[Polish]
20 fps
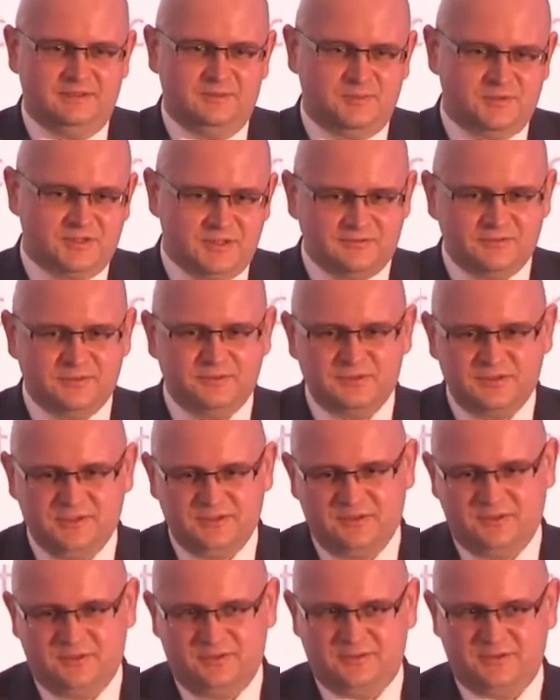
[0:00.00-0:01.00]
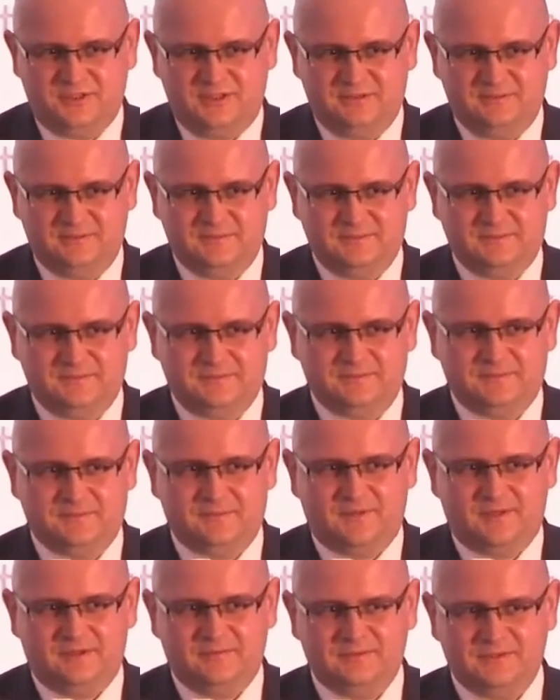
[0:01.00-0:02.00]
można wyrzucić do kosza.
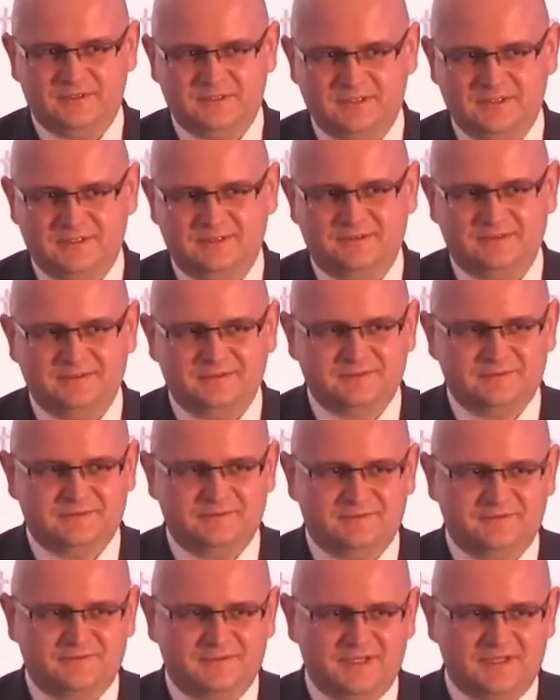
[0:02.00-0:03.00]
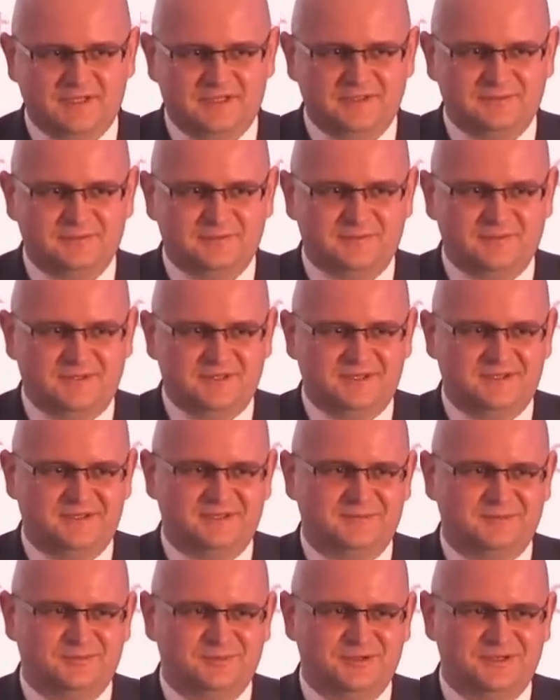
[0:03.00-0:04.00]
Więc y, w takim
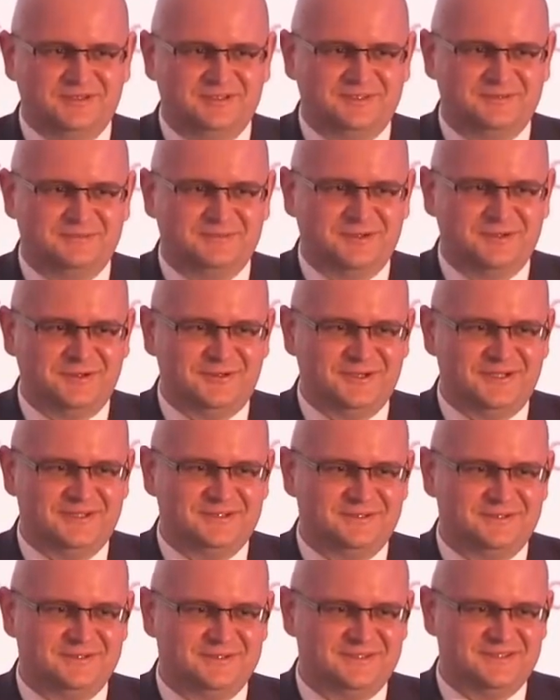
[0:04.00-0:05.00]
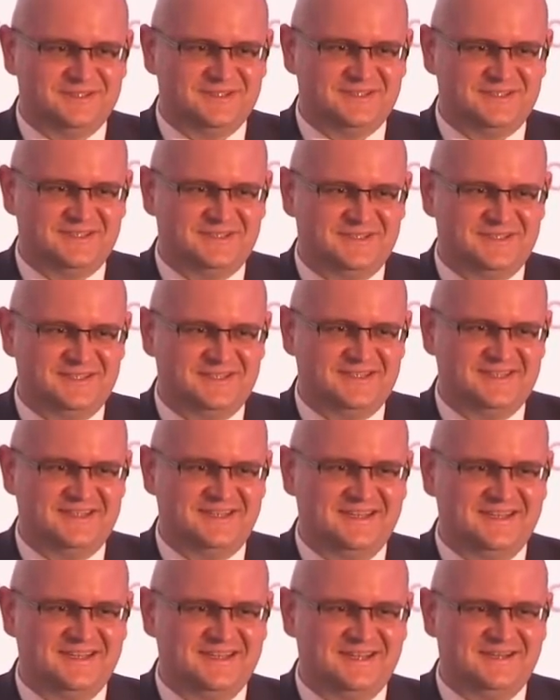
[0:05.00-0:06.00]
błędnym kole to jest y,
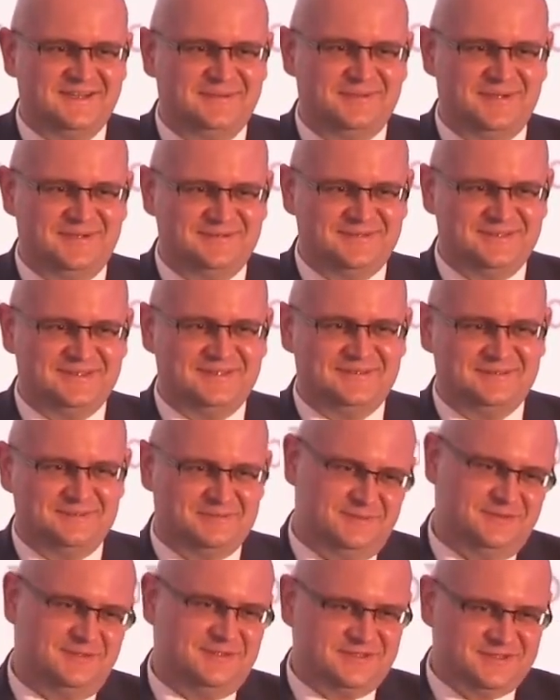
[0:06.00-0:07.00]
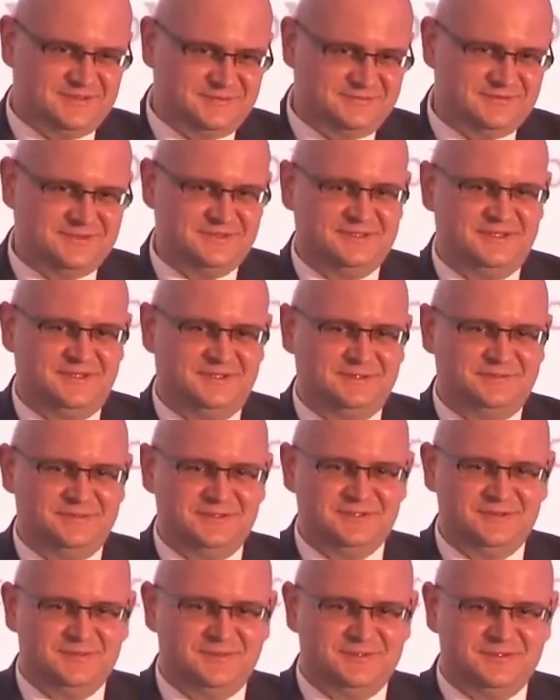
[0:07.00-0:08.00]
naprawdę, jeszcze uwzględniając
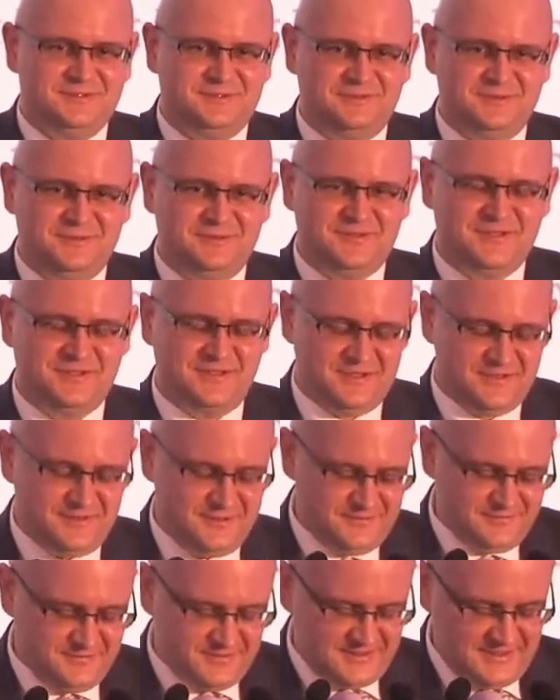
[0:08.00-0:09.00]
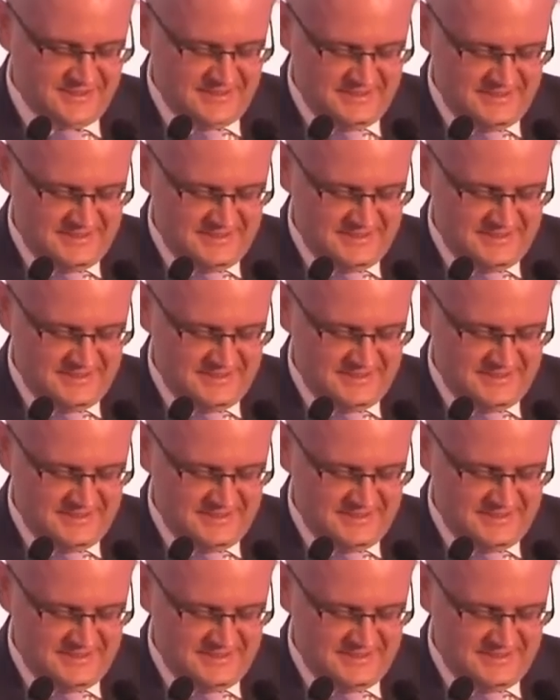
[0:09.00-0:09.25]
właśnie procedury przetargowe,